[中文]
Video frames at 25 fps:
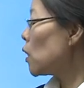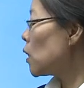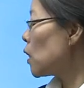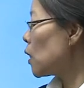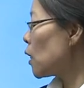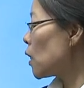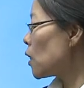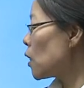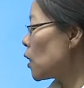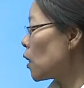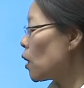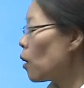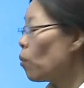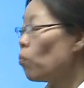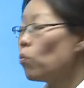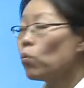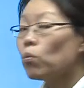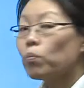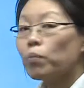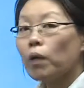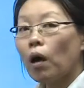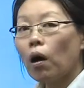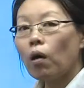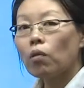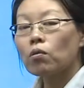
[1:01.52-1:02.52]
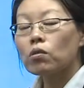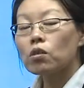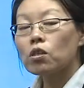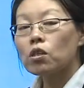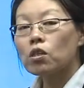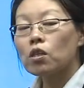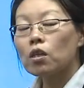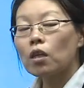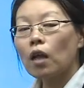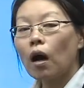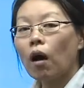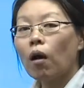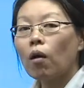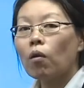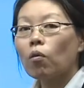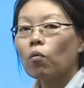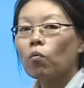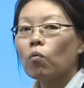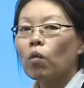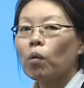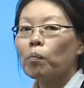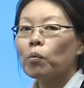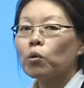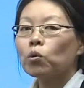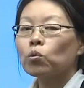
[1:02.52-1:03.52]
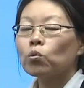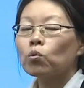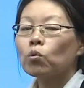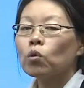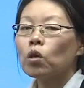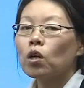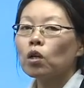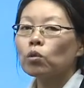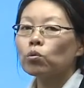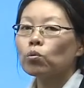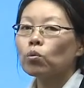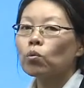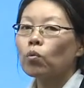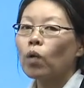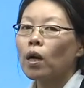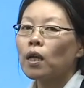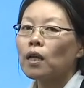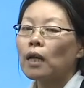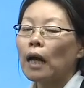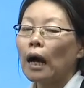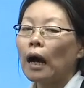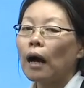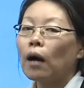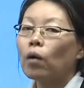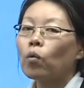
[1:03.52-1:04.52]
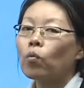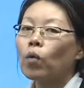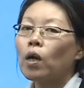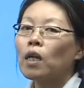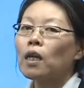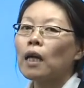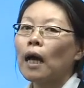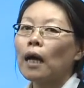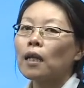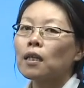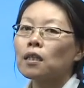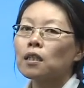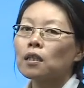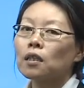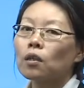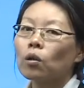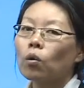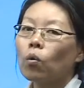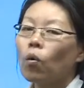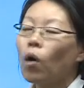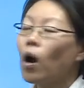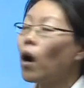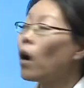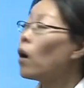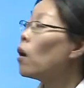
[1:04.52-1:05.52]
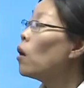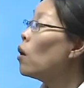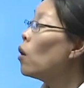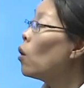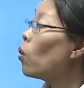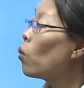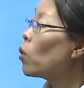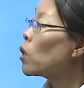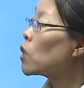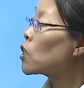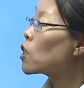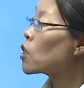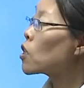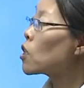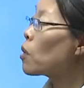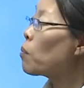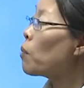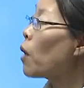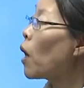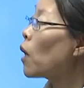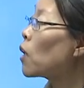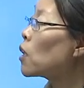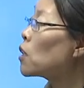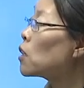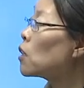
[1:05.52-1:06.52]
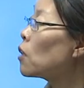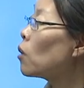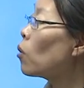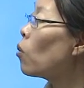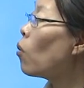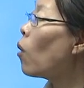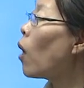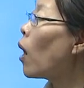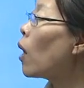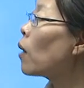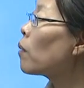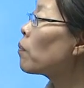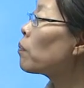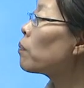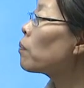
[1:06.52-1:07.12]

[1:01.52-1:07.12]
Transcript: 习的这个目标，知道我们如何去观察，观察的情况会是什么样的情况。